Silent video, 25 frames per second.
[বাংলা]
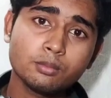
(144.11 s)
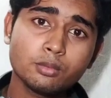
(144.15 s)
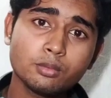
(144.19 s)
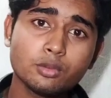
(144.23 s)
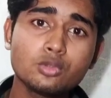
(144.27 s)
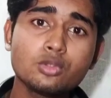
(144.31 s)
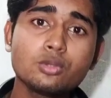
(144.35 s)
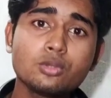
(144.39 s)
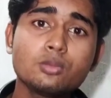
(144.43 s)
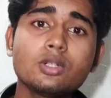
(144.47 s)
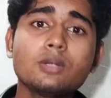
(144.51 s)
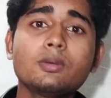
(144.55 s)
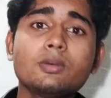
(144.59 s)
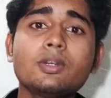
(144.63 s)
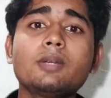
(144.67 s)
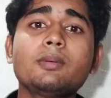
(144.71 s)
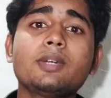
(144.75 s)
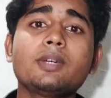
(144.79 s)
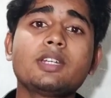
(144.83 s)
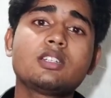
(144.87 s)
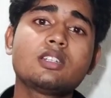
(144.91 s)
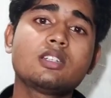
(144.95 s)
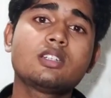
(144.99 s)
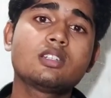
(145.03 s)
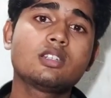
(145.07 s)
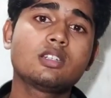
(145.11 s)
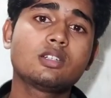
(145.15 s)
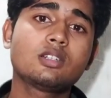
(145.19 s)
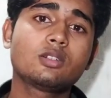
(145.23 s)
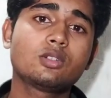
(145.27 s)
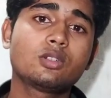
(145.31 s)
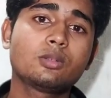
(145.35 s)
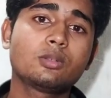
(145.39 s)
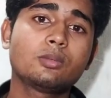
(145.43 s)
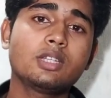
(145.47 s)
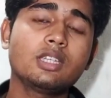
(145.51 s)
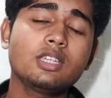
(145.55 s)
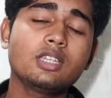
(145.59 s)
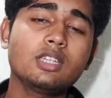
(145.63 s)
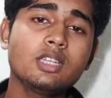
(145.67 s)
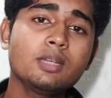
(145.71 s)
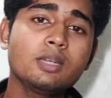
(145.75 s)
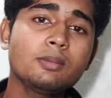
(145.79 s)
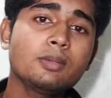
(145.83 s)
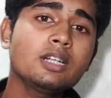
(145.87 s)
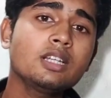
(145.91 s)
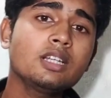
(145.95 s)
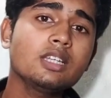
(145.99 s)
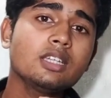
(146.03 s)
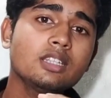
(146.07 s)
প্রচুর পরিমাণে ব্যাটারি ড্রেন করবে
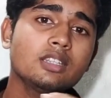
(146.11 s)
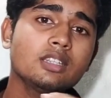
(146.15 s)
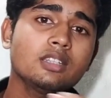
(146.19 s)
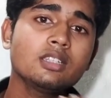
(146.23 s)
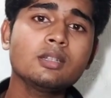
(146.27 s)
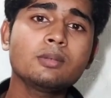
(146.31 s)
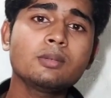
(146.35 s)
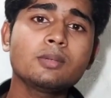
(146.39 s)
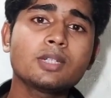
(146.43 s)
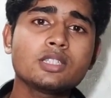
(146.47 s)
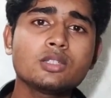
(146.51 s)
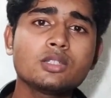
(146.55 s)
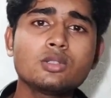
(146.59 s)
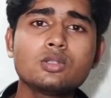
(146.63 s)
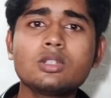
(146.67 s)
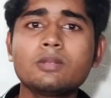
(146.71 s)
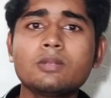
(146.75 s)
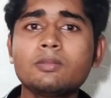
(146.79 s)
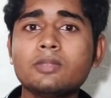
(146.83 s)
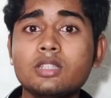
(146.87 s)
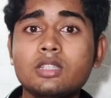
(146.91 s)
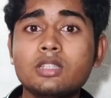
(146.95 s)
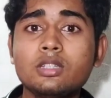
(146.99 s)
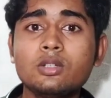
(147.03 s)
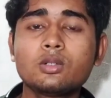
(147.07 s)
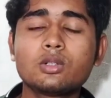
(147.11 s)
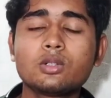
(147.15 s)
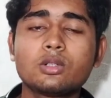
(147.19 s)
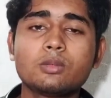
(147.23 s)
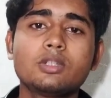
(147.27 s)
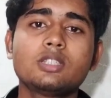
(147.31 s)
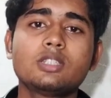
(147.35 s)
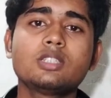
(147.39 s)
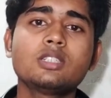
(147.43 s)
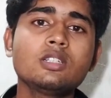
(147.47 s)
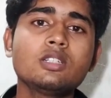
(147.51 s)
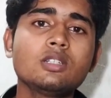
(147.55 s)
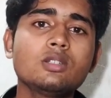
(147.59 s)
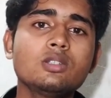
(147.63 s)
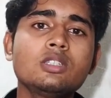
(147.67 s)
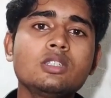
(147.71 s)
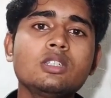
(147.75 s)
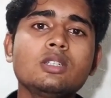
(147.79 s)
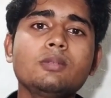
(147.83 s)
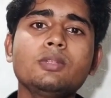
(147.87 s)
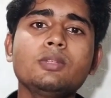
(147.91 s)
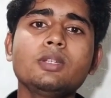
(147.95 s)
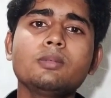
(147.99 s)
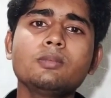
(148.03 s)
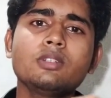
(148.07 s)
এবার এর থেকে বাঁচার জন্য আপনি কি করবেন সেটা
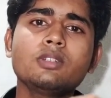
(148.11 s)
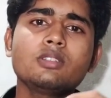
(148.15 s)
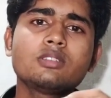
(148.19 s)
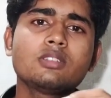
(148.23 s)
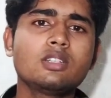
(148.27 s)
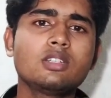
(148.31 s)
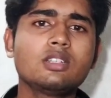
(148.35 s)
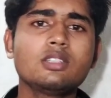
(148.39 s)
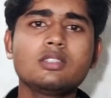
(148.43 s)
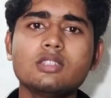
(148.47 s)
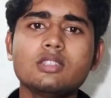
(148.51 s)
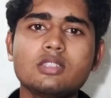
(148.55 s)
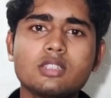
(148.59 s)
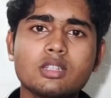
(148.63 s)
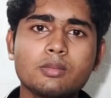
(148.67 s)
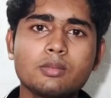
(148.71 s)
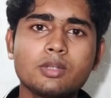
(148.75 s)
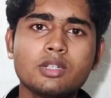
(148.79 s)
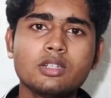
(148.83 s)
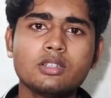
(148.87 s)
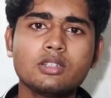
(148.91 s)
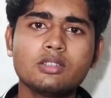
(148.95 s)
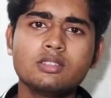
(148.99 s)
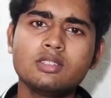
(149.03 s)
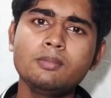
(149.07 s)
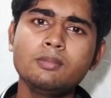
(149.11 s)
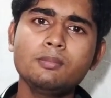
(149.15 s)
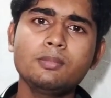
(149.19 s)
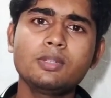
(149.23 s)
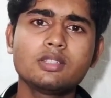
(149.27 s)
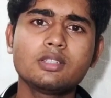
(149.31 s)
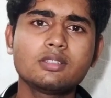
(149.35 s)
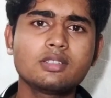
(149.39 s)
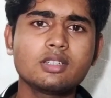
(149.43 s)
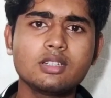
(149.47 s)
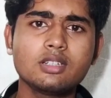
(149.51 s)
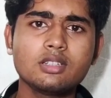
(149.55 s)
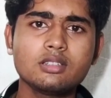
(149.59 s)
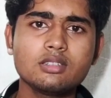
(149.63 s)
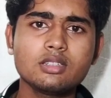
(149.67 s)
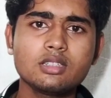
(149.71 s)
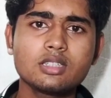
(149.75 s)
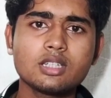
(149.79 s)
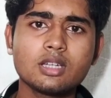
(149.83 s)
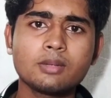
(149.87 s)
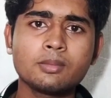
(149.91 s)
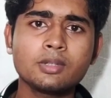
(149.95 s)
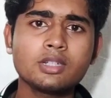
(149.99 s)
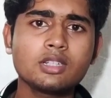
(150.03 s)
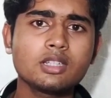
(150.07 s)
হচ্ছে আপনি আপনার সেটিংসে যাবেন সিম্পলি সেটিংসে
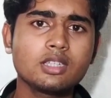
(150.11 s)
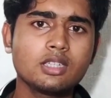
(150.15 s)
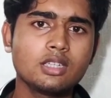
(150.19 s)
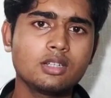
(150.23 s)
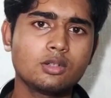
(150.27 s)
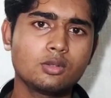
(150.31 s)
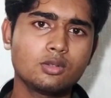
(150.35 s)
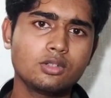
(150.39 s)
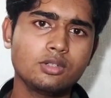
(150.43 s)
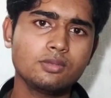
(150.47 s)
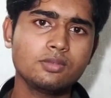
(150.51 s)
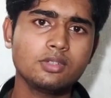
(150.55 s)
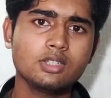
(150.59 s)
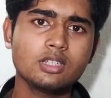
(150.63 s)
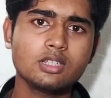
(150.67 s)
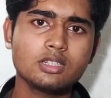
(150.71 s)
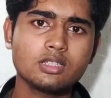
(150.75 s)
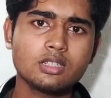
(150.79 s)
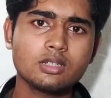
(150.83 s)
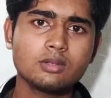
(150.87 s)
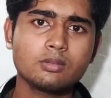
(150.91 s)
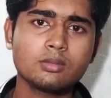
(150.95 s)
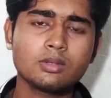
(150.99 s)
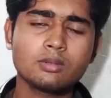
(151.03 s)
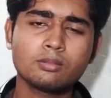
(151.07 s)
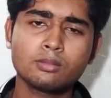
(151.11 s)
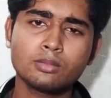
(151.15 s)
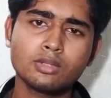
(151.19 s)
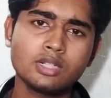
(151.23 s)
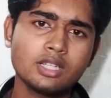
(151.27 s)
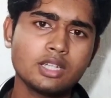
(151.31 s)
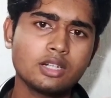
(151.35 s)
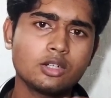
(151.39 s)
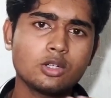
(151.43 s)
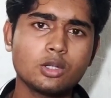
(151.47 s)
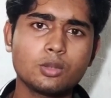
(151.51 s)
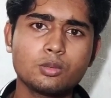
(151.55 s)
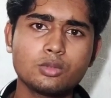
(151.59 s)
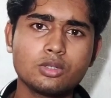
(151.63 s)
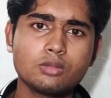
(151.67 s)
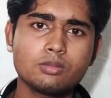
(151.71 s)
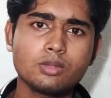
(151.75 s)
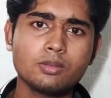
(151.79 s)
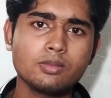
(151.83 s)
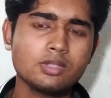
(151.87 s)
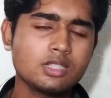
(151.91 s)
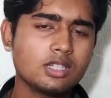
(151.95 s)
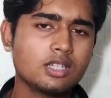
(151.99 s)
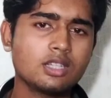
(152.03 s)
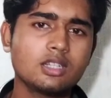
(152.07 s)
যাবেন গিয়ে নোটিফিকেশান বলে একটা অপশন
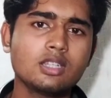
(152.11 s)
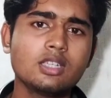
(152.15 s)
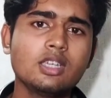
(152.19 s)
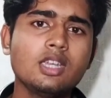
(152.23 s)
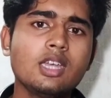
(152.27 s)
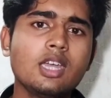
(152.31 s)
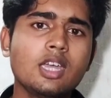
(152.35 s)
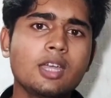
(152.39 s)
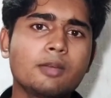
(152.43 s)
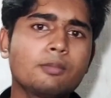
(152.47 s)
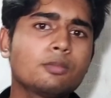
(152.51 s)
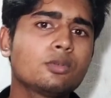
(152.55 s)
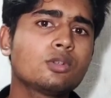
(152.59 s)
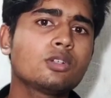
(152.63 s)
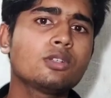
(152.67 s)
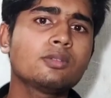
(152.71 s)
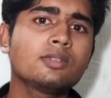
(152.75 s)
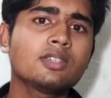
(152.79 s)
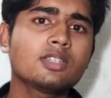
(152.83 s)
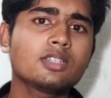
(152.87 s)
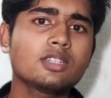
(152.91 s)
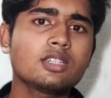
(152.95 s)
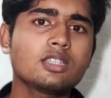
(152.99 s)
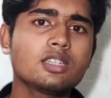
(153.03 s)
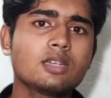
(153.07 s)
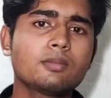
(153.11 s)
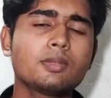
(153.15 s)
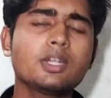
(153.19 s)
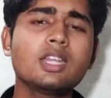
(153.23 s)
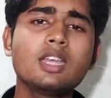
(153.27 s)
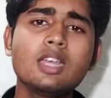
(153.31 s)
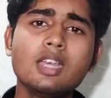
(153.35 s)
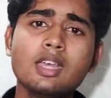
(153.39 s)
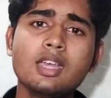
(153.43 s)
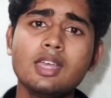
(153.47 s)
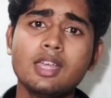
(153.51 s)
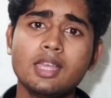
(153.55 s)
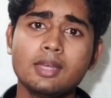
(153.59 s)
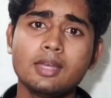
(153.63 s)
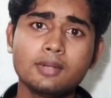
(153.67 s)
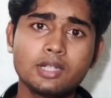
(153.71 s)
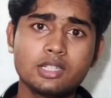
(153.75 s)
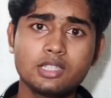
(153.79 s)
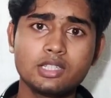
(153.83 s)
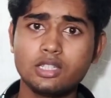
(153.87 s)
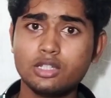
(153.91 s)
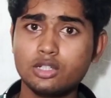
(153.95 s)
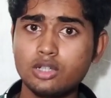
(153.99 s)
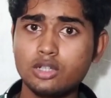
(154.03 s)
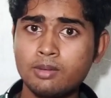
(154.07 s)
পাবে সেখানে গিয়ে অ্যাপ নোটিফিকেশান যাবেন
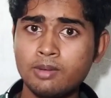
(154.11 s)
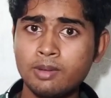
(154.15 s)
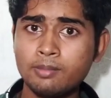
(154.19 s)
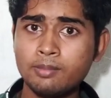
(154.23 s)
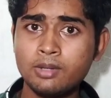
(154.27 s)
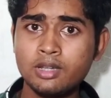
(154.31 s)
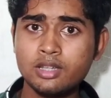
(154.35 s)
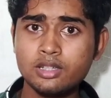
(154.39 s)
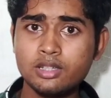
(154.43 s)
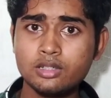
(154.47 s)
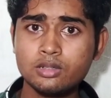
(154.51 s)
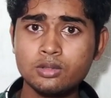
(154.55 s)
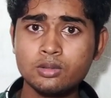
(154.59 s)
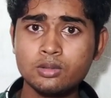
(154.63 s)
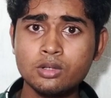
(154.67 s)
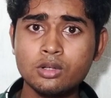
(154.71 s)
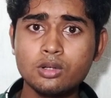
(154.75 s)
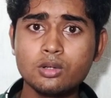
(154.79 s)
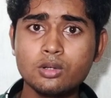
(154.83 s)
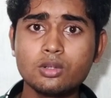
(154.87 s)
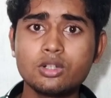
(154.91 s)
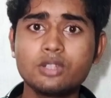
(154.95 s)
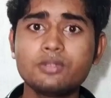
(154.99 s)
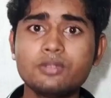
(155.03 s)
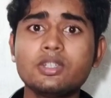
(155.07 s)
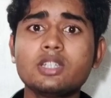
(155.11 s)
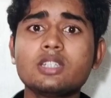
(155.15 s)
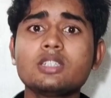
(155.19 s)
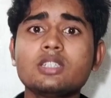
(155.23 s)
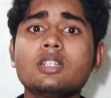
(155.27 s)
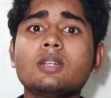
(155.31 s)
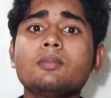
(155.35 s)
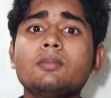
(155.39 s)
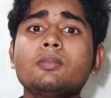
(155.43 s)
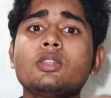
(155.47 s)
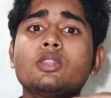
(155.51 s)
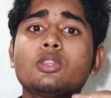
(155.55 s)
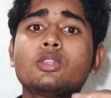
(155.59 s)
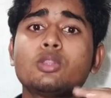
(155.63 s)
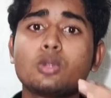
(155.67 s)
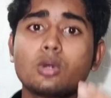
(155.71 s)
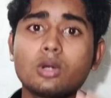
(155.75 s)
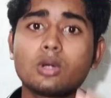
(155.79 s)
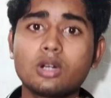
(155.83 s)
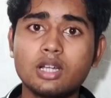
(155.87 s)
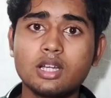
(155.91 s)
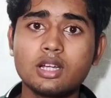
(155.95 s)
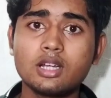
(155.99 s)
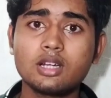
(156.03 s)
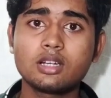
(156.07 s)
এবার যেসব অ্যাপ্লিকেশানগুলো নোটিফিকেশান আপনার
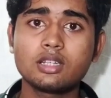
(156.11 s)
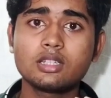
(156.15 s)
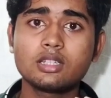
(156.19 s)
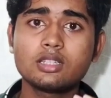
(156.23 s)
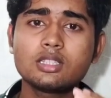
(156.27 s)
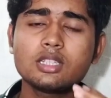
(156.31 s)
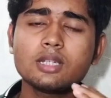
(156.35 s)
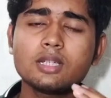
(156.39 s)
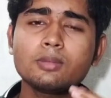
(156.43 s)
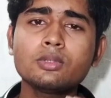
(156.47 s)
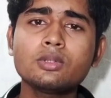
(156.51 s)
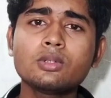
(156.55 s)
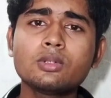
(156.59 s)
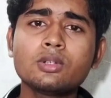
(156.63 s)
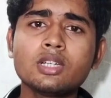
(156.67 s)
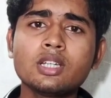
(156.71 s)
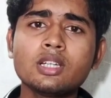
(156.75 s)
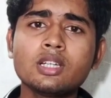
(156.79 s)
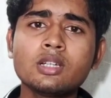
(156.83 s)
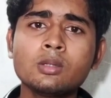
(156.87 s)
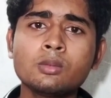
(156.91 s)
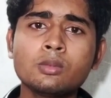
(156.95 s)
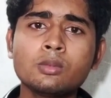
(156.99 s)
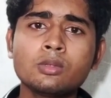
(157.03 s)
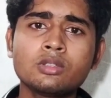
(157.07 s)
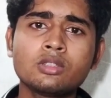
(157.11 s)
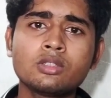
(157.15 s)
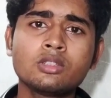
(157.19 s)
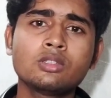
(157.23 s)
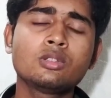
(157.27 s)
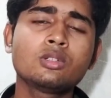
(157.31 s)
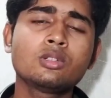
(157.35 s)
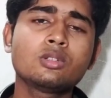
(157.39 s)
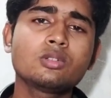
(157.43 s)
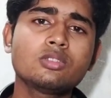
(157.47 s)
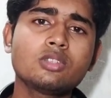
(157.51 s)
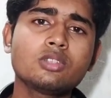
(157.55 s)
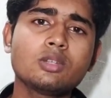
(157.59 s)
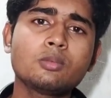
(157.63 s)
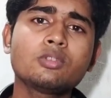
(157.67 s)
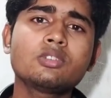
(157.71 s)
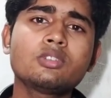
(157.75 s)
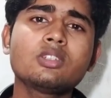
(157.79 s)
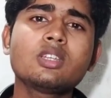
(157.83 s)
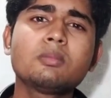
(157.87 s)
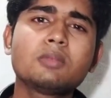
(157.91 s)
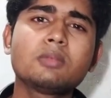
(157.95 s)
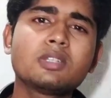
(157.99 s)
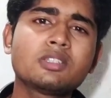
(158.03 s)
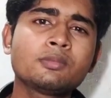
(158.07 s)
দরকার নেই যেমন হয়ে গেল ধরুন
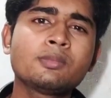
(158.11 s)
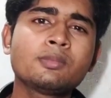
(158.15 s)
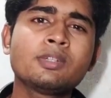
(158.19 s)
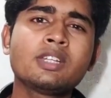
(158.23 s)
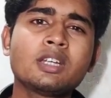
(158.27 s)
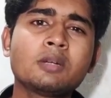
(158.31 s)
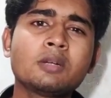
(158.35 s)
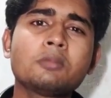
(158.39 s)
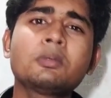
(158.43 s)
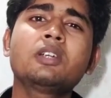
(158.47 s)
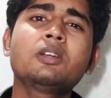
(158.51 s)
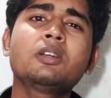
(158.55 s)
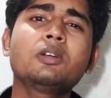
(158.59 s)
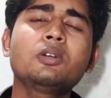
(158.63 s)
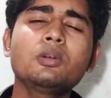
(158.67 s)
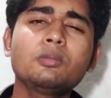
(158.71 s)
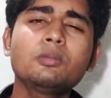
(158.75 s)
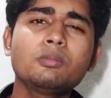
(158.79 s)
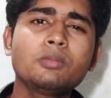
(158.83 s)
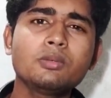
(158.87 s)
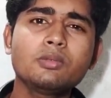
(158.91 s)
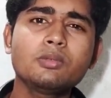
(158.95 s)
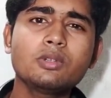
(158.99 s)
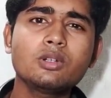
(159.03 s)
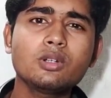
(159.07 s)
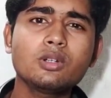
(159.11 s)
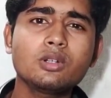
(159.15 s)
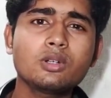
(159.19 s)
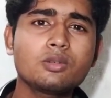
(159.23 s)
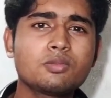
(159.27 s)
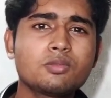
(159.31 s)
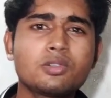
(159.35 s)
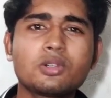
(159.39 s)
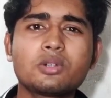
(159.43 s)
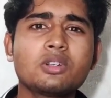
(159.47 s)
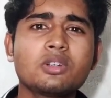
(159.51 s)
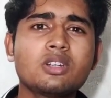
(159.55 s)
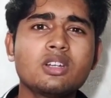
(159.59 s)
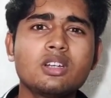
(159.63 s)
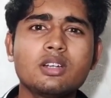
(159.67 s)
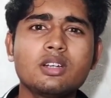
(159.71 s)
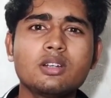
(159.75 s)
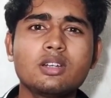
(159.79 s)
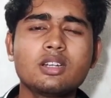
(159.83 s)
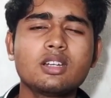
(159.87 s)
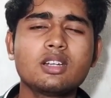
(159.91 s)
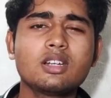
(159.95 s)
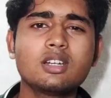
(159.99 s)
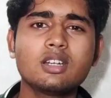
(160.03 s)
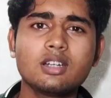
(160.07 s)
সাপোজ এমএক্স প্লেয়ার বা এরকম বিভিন্ন রকম ফটো
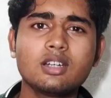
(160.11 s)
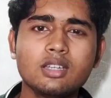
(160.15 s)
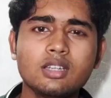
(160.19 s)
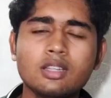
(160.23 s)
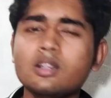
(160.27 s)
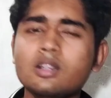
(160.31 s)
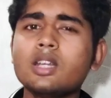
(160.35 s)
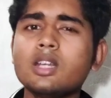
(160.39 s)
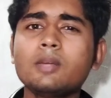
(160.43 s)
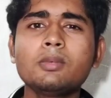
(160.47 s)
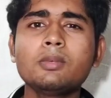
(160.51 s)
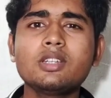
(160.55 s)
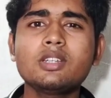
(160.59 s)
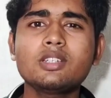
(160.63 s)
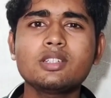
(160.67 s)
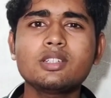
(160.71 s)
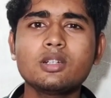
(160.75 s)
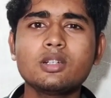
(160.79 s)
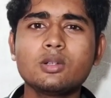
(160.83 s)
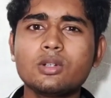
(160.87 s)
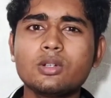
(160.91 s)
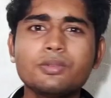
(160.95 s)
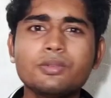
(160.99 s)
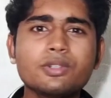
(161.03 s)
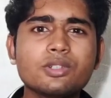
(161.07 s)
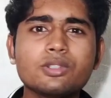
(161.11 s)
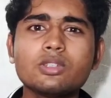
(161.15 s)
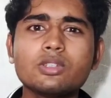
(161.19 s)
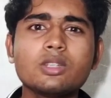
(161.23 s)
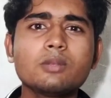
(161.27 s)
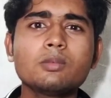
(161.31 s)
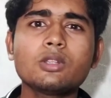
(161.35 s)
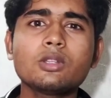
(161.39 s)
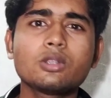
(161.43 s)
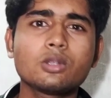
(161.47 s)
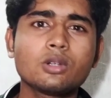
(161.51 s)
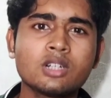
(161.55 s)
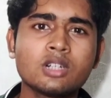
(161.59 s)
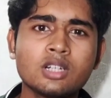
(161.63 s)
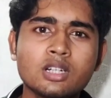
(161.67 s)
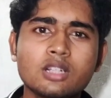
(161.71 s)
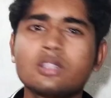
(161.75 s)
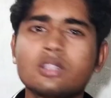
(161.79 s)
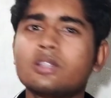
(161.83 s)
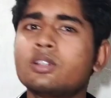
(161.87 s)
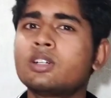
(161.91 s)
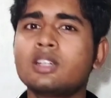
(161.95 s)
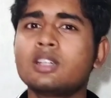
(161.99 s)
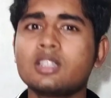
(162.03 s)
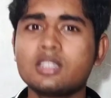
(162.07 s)
এডিটার ক্রিয়েটার এগুলো অ্যাপ্লিকেশান নোটিফিকেশান তো আপনার দরকার
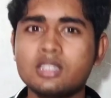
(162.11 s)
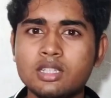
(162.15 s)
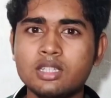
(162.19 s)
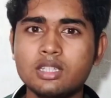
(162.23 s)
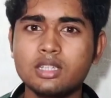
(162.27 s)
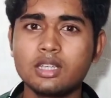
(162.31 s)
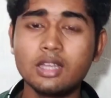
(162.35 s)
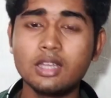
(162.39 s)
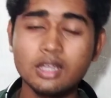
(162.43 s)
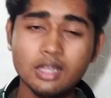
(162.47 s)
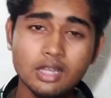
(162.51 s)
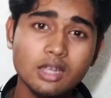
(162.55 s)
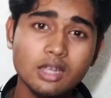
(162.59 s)
নেই দরকার আছে কি